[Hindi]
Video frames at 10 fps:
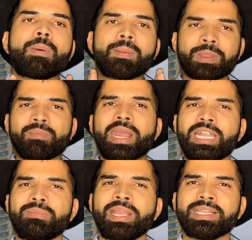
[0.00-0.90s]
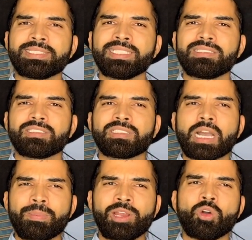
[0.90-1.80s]
आपके माइंड में एक चीज़
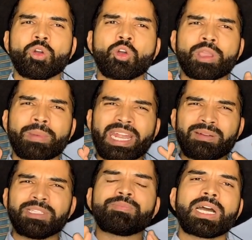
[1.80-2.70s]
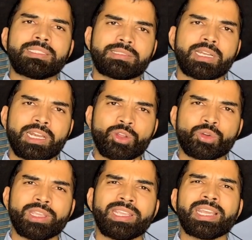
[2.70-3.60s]
काफ़ी लोगों के माइंड में बात चल रही
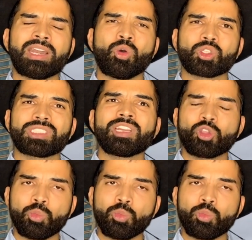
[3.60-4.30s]
होगी कि यार हॉस्टल क्यों